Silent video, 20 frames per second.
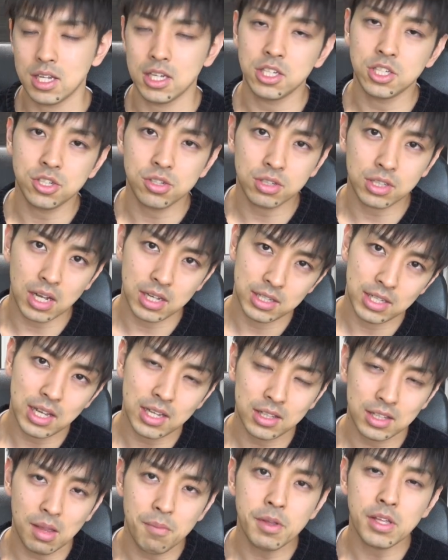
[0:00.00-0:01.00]
じゃあいっしゅうかん
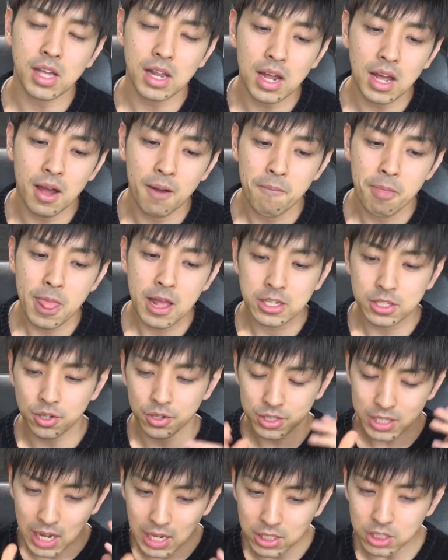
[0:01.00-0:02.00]
やってみたら、
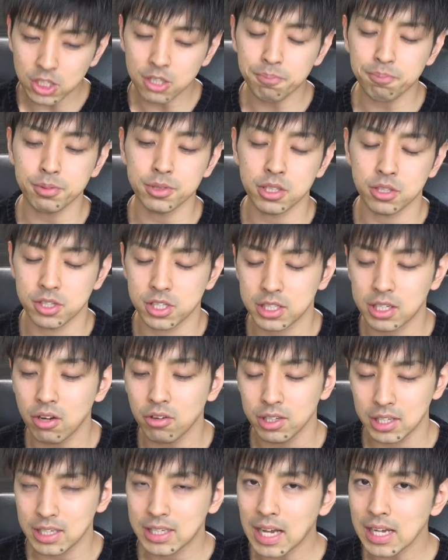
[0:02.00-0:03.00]
そのさんじゅっぷんって時
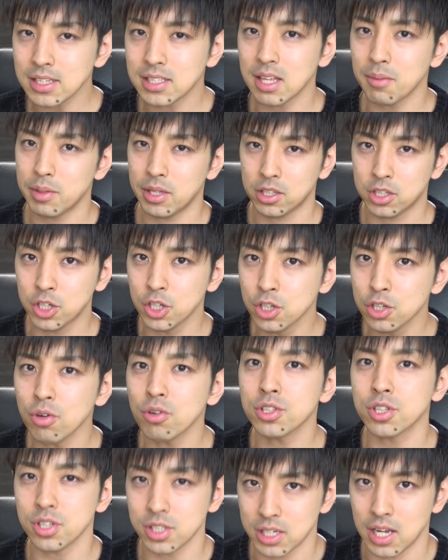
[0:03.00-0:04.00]
間を活かすために工
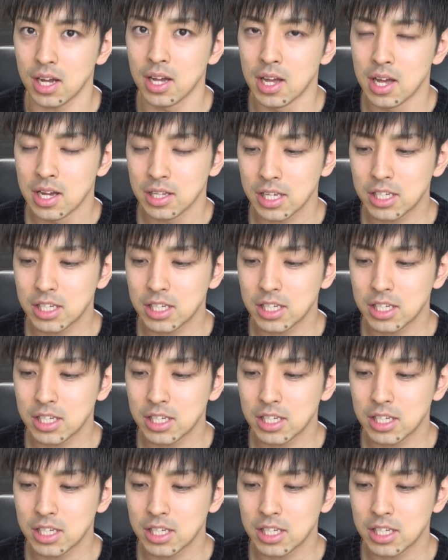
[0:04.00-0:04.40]
夫をするじゃん。